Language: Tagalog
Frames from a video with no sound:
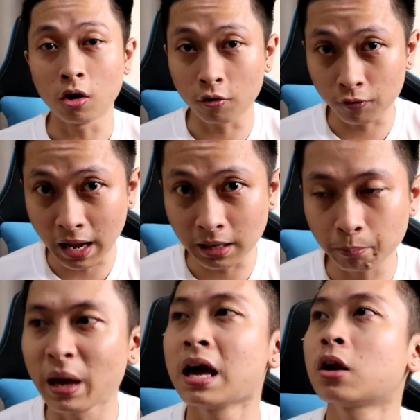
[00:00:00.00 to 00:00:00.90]

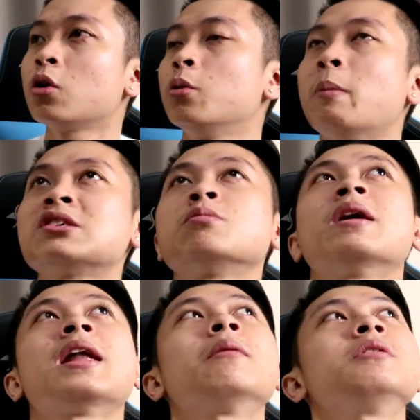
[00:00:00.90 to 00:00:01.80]
offline, pero mas
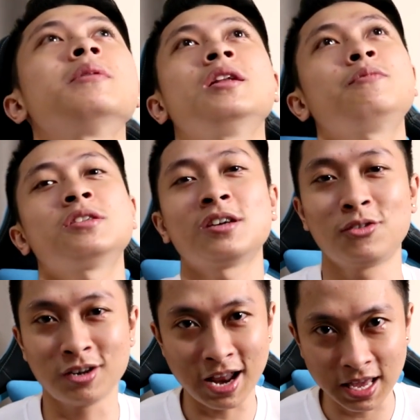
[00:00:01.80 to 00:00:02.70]
madaming benefits ang
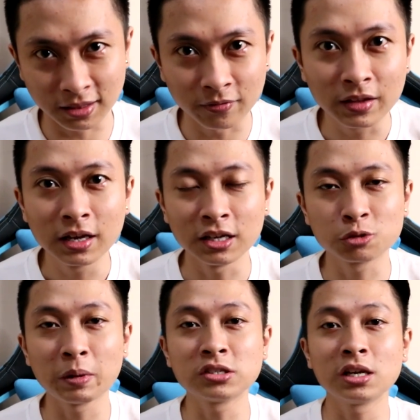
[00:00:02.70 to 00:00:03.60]
online
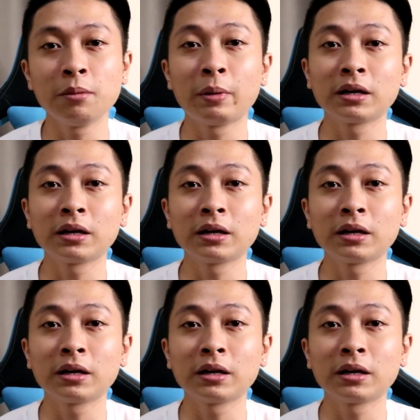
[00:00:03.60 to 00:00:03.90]
especially